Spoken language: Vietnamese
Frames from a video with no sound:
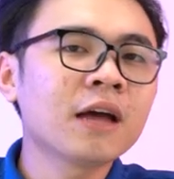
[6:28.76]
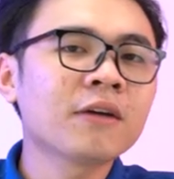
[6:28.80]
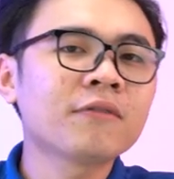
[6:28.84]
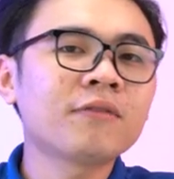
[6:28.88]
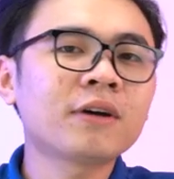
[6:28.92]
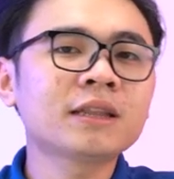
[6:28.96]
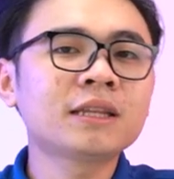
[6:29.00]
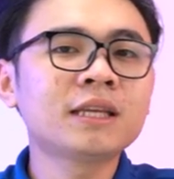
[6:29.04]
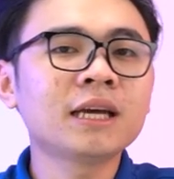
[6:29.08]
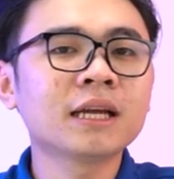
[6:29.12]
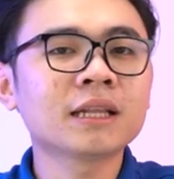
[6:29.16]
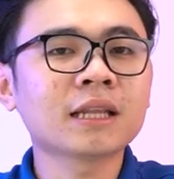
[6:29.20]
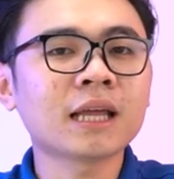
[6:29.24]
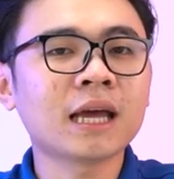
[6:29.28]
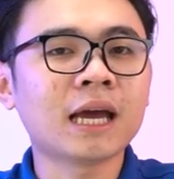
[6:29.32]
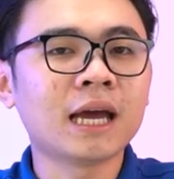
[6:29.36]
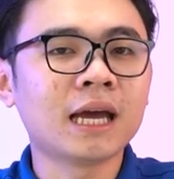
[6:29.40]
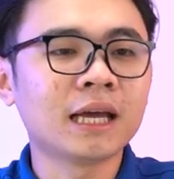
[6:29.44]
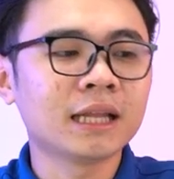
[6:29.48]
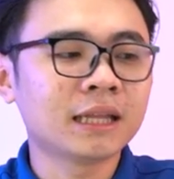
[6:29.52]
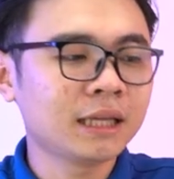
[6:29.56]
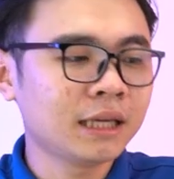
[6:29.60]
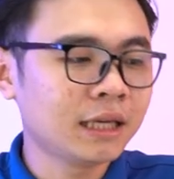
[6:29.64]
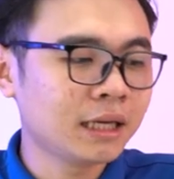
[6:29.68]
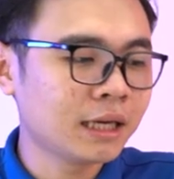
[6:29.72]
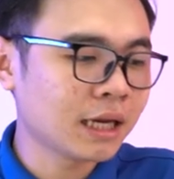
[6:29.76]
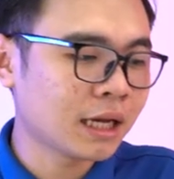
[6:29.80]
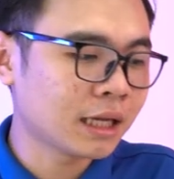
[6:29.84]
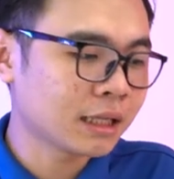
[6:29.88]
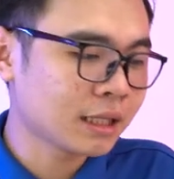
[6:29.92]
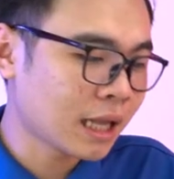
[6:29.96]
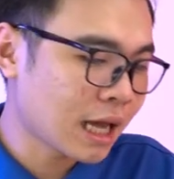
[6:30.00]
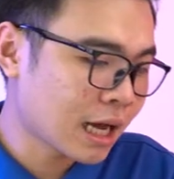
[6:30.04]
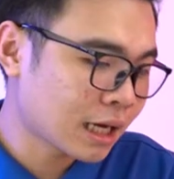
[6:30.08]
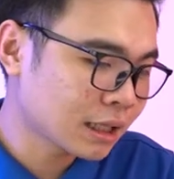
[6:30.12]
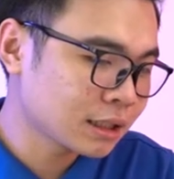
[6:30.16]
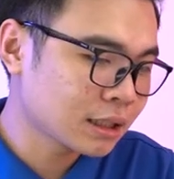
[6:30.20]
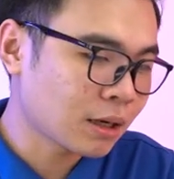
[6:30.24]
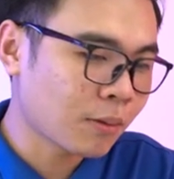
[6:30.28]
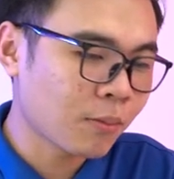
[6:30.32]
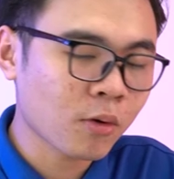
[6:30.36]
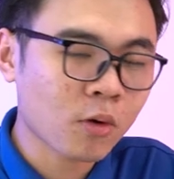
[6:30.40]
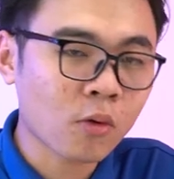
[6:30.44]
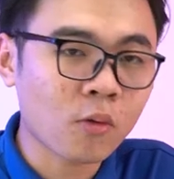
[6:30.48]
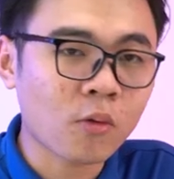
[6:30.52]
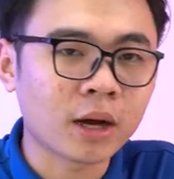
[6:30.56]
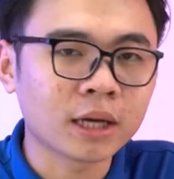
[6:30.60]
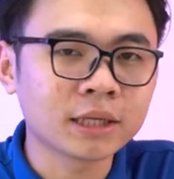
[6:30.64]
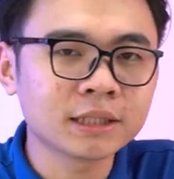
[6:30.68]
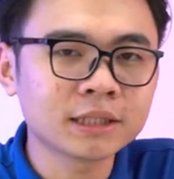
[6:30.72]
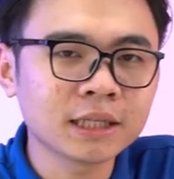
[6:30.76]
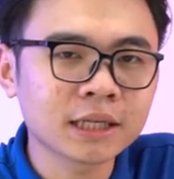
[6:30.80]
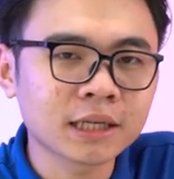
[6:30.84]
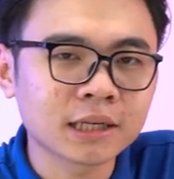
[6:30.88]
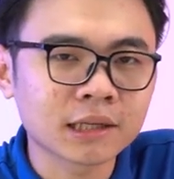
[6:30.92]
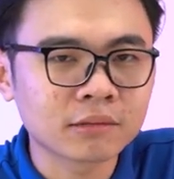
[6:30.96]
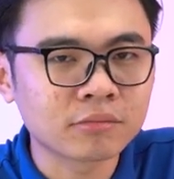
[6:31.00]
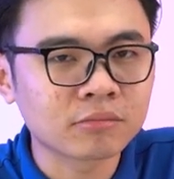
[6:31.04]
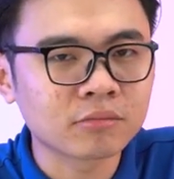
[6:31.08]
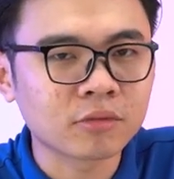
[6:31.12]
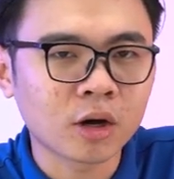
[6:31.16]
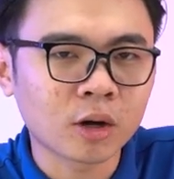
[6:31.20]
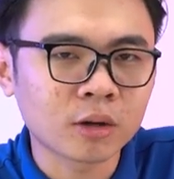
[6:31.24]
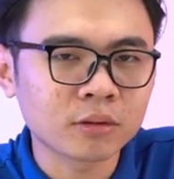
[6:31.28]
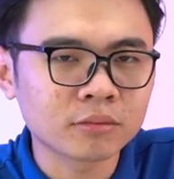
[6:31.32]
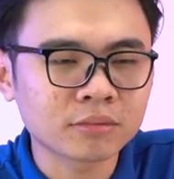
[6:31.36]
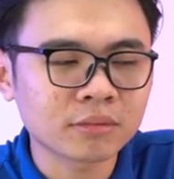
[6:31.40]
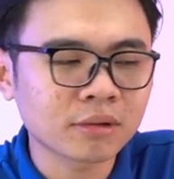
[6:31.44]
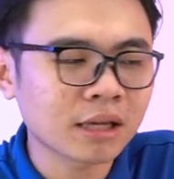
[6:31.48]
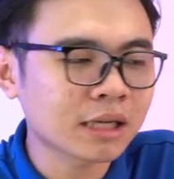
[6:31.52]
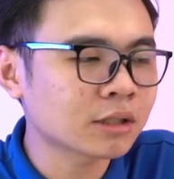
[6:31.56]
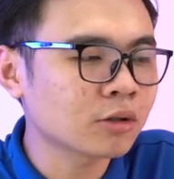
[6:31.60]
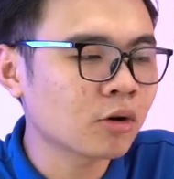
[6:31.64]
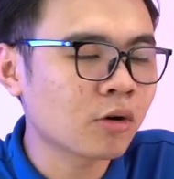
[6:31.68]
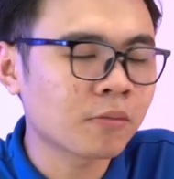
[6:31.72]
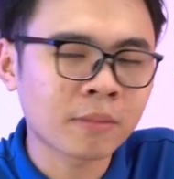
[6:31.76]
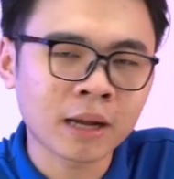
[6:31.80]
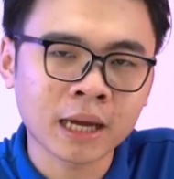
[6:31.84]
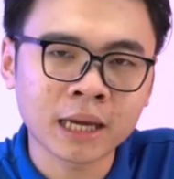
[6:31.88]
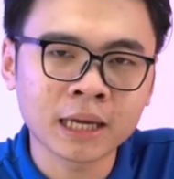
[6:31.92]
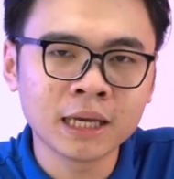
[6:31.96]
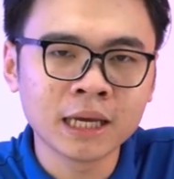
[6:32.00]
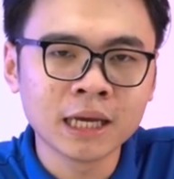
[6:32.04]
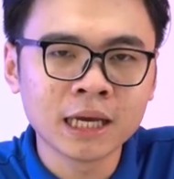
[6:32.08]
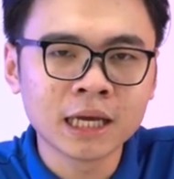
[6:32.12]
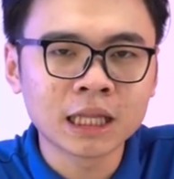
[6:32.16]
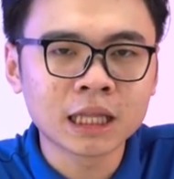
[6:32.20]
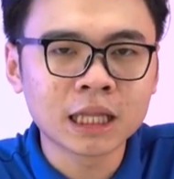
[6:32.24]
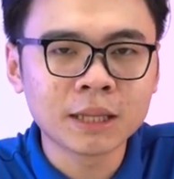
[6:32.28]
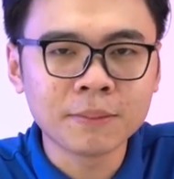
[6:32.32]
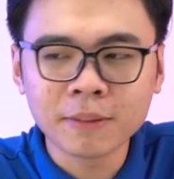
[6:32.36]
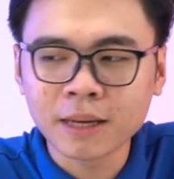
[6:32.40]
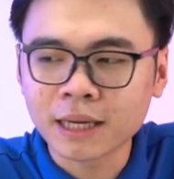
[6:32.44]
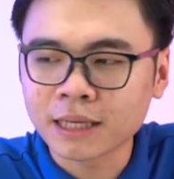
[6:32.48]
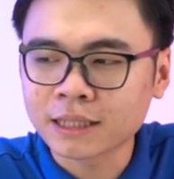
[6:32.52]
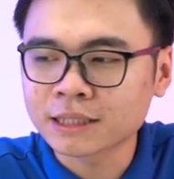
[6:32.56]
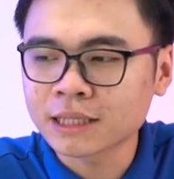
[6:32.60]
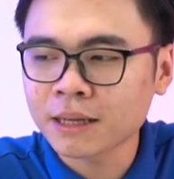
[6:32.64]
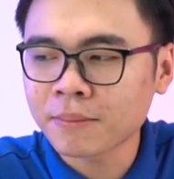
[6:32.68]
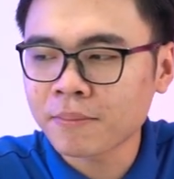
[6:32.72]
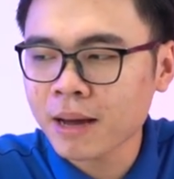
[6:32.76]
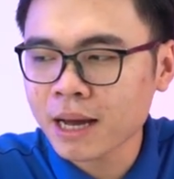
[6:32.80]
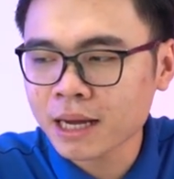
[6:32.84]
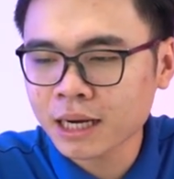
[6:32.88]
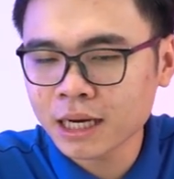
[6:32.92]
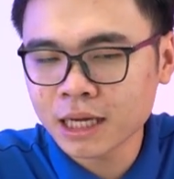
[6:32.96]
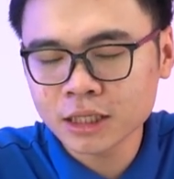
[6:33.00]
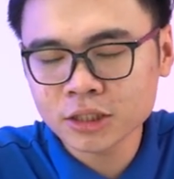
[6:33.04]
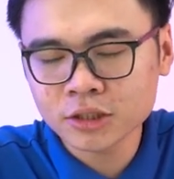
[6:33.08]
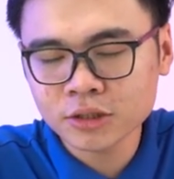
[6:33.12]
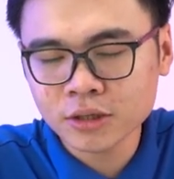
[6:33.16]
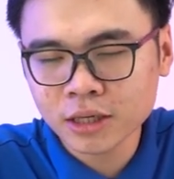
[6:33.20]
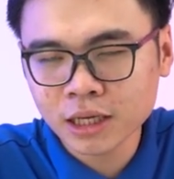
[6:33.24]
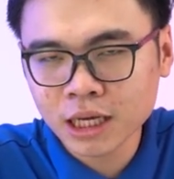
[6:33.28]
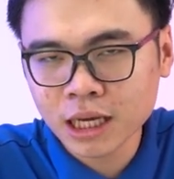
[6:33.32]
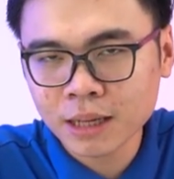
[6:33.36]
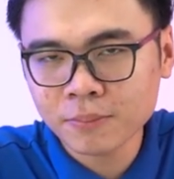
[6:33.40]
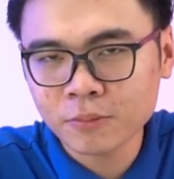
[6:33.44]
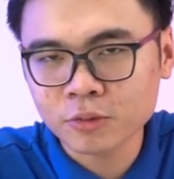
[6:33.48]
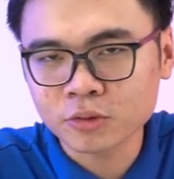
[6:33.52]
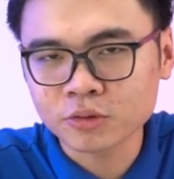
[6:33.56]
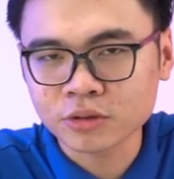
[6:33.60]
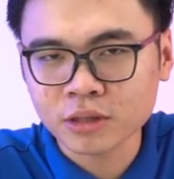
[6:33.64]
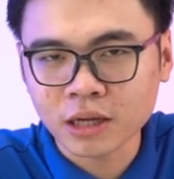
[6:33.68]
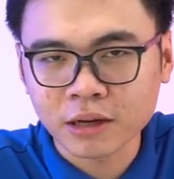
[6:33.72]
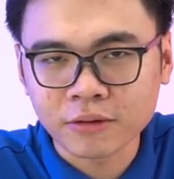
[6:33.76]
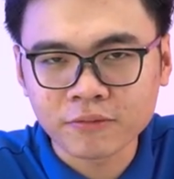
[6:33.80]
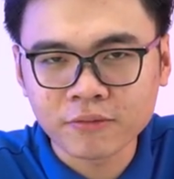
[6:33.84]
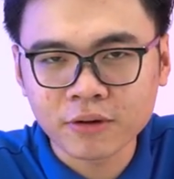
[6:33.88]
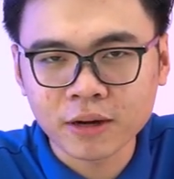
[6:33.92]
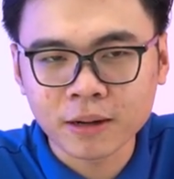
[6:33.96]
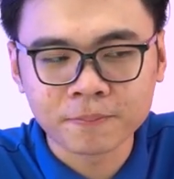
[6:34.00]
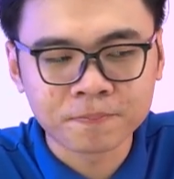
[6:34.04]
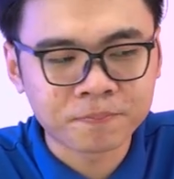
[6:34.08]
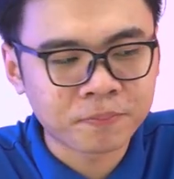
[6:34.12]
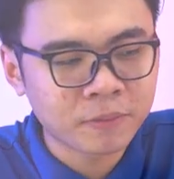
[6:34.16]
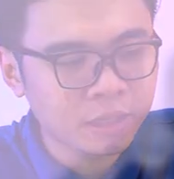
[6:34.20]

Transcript: và thiện thể thì à, đang trong cái quá trình à, test hôm nay thì mình sẽ mang đến cho anh em một sản phẩm